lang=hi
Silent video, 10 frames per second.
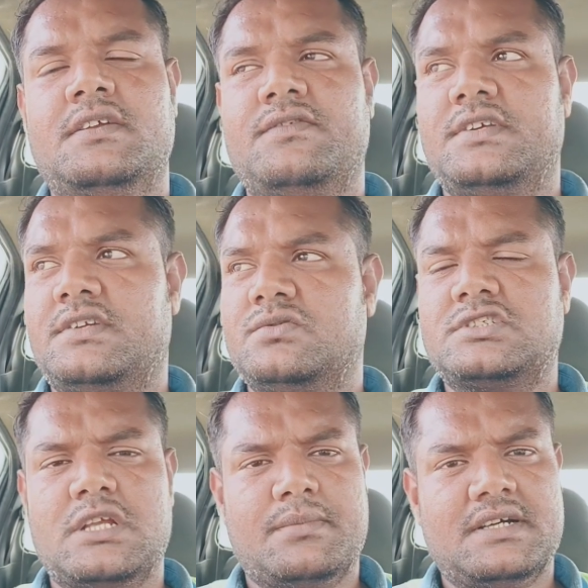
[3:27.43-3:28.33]
फिर
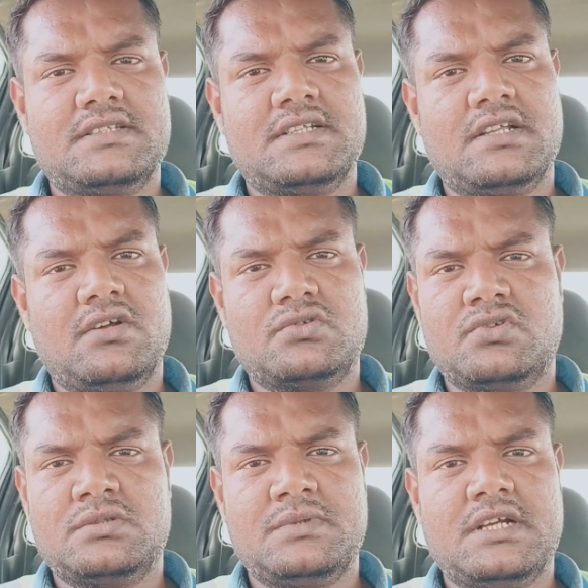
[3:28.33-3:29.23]
उसके बाद
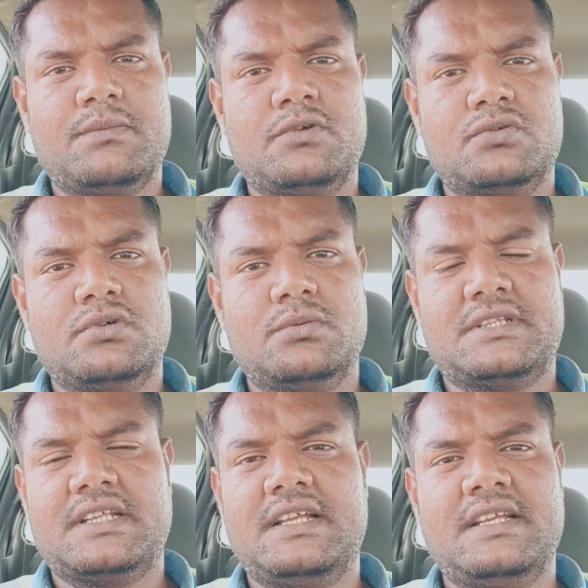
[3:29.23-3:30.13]
लॉकडाउन में आप लोग को
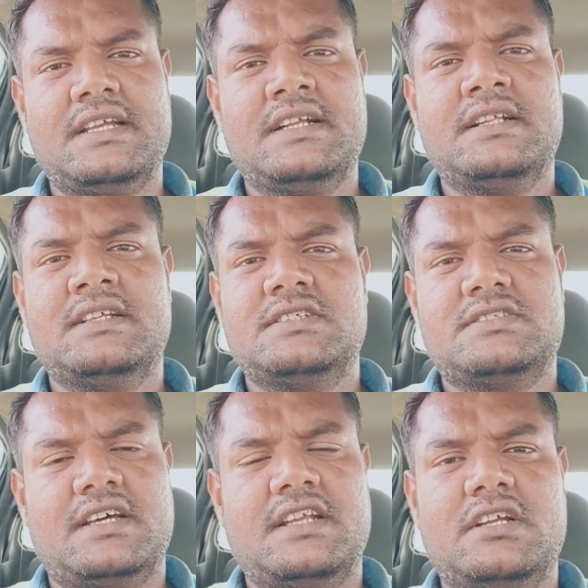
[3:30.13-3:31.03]
पता ही है
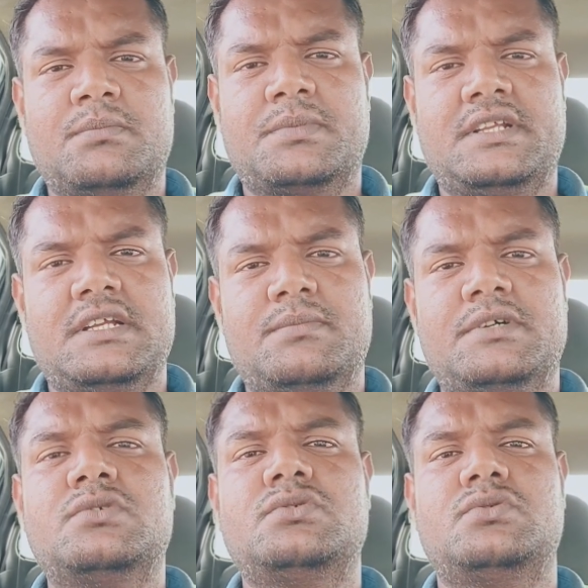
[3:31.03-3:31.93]
सारी कंपनियां
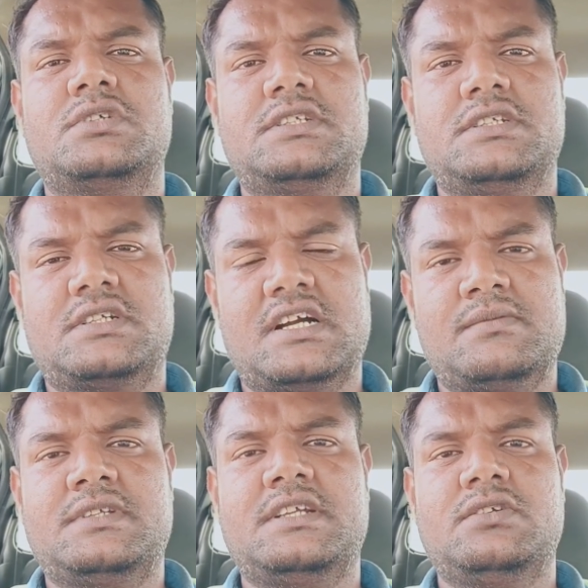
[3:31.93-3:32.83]
बंद हो चुकी थी
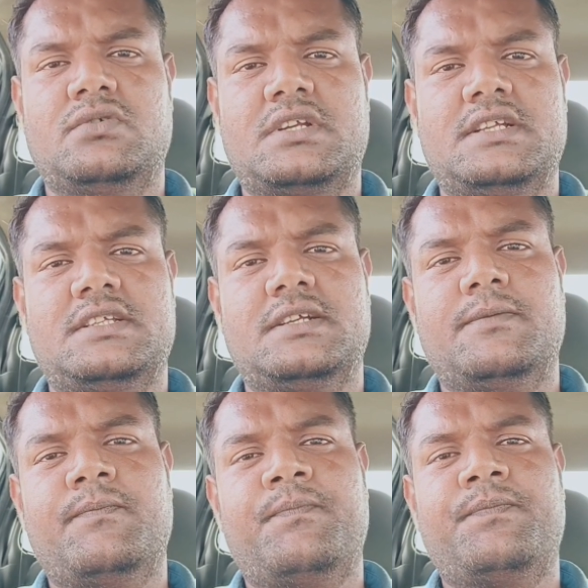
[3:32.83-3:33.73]
काम नहीं हो रहे थे
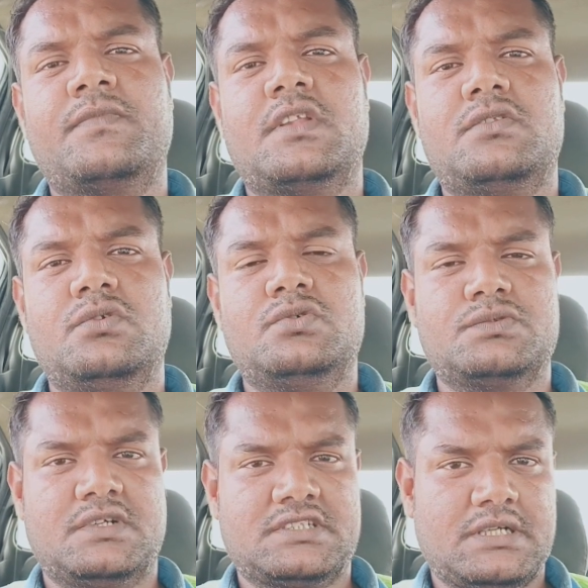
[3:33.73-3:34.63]
तो उस
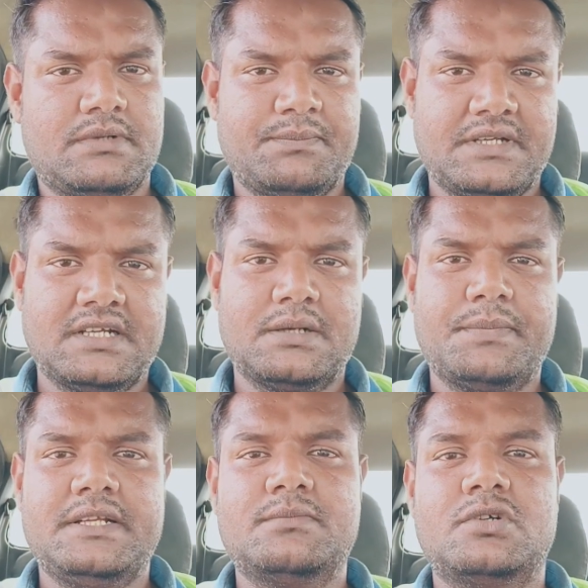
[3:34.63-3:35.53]
वक्त हम अपने घर
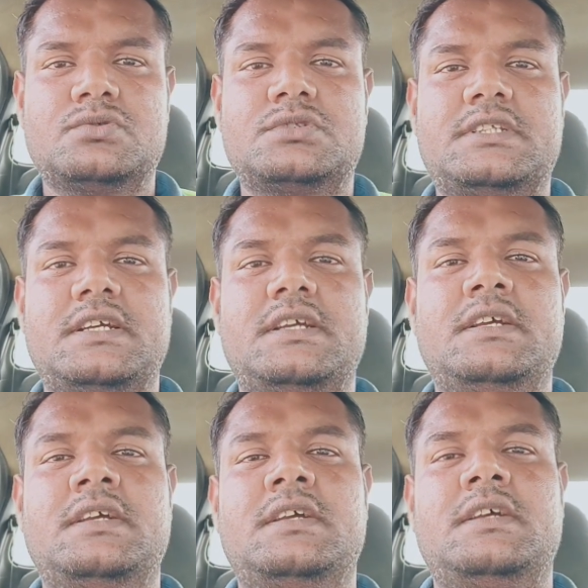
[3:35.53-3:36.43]
पे ही मौजूद थे
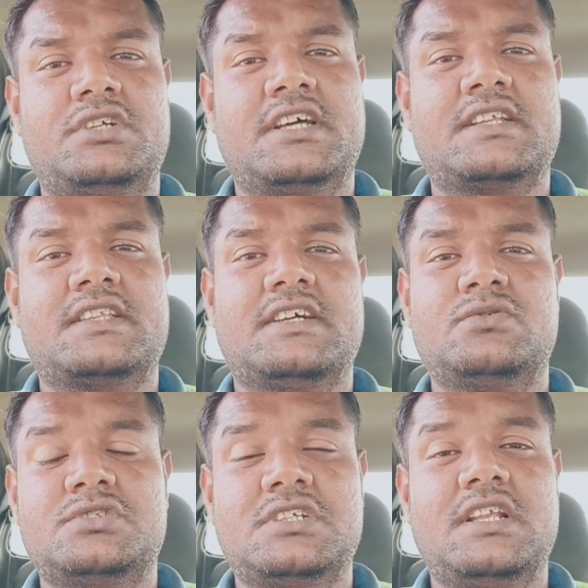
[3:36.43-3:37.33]
डर था
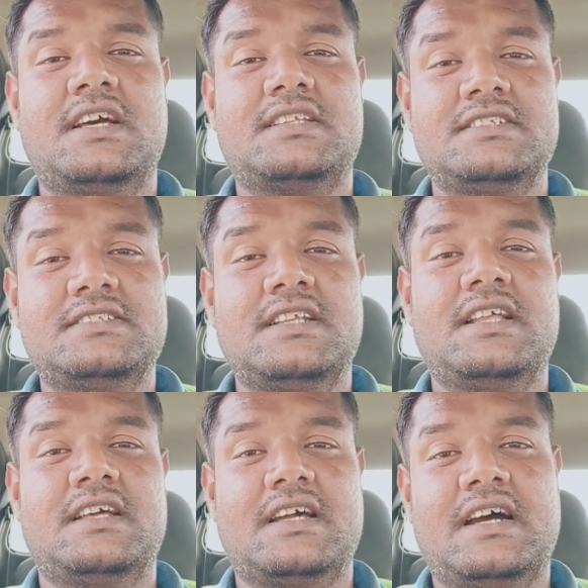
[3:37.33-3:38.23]
दूसरी लहर तीसरी
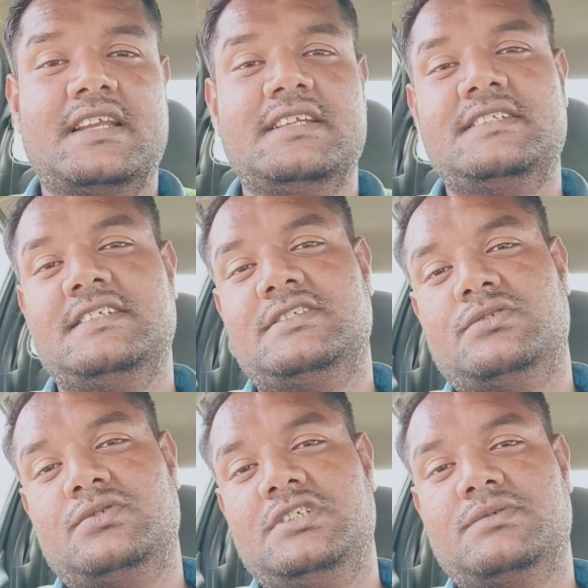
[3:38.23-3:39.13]
लहर आ रही थी
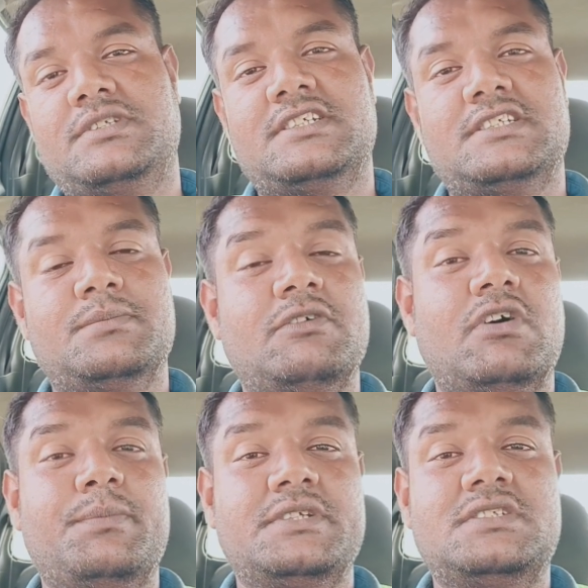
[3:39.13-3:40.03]
तो इस वजह से मैं
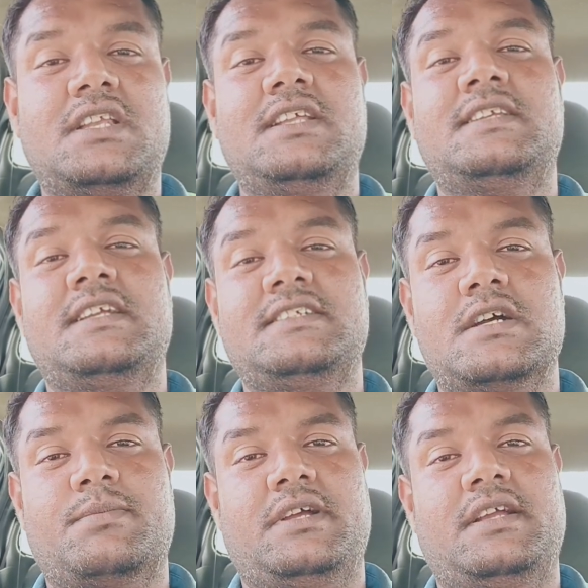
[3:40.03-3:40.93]
वापस दिल्ली नहीं
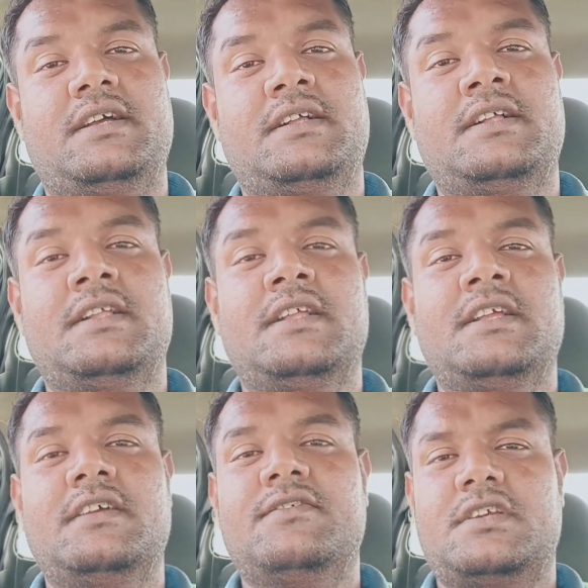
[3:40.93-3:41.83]
जा पाया
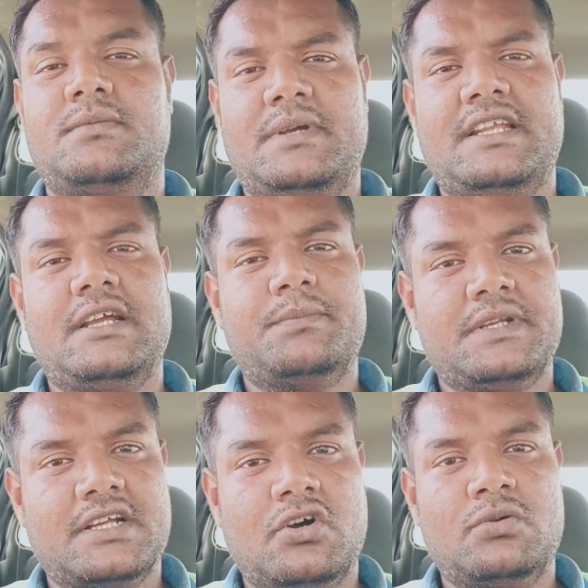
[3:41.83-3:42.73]
फिर मैंने
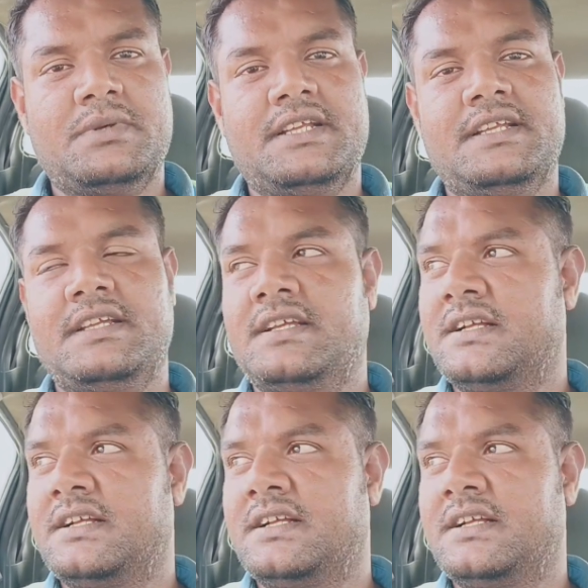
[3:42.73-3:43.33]
अपने गांव में ही